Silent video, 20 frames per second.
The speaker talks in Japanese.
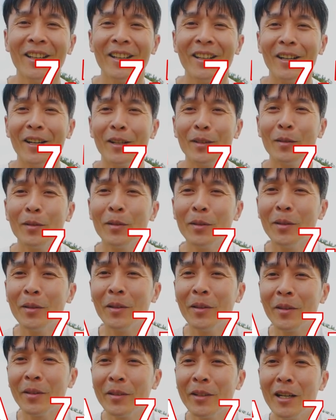あ
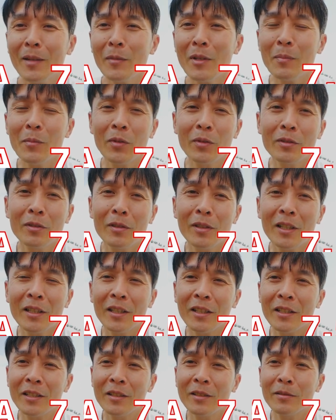のー、画面も黒なっ
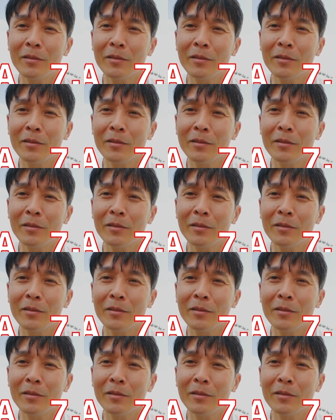たり、